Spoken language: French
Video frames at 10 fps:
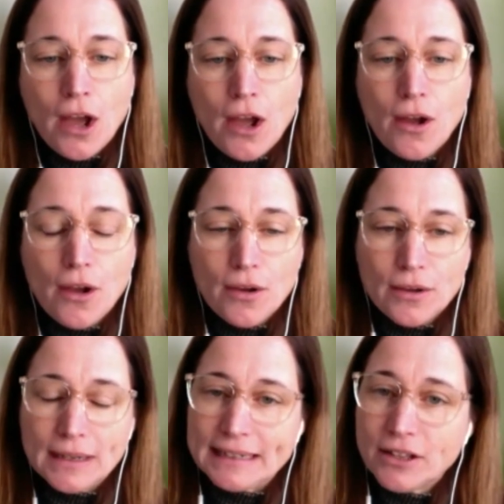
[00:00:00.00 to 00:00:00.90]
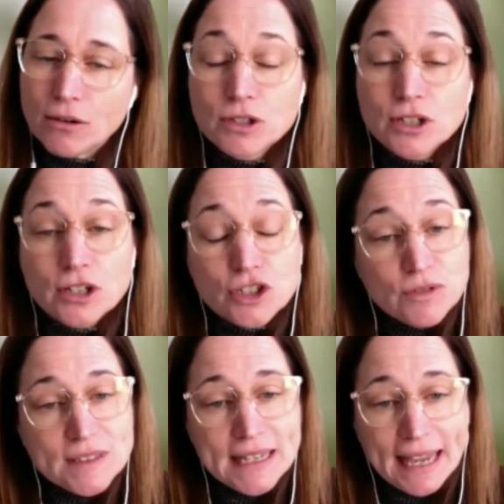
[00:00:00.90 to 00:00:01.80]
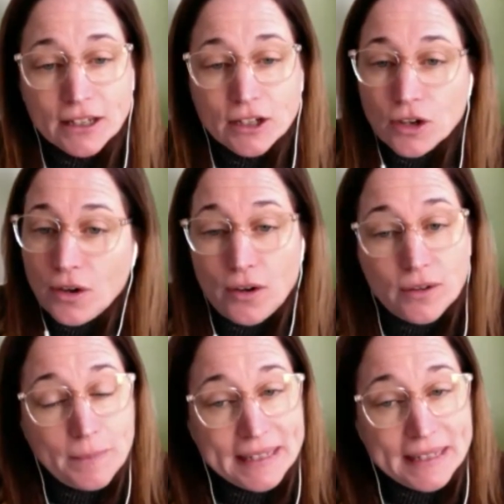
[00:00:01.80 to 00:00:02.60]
Euh, et donc, euh, je vous dirais que euh,